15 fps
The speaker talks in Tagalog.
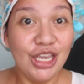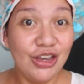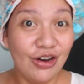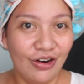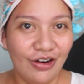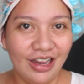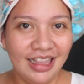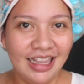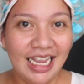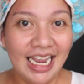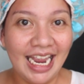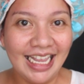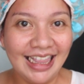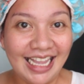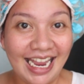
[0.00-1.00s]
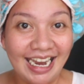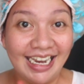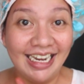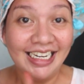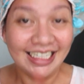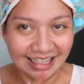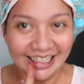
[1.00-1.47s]
yon And then,
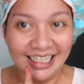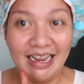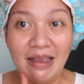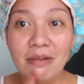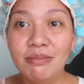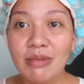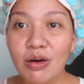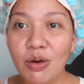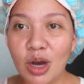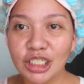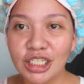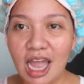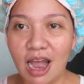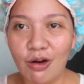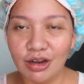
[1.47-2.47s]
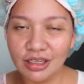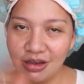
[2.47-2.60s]
Mag-wash na ako.